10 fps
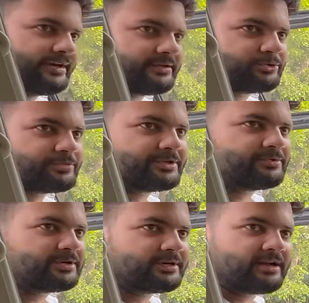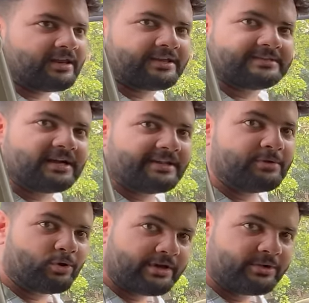है कुछ भी नहीं हुआ हालांकि इस गाड़ी में
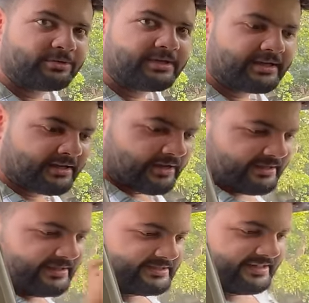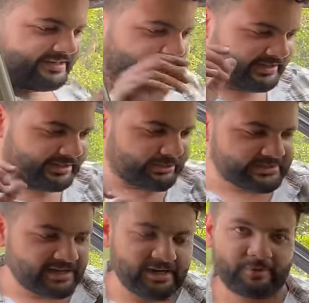लोडिंग होती है ये सीट कवर देख रहे हो ये
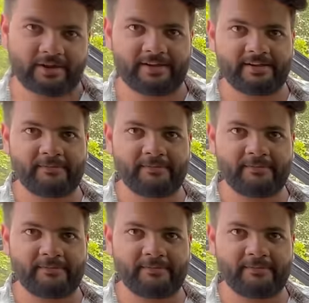साल पुराने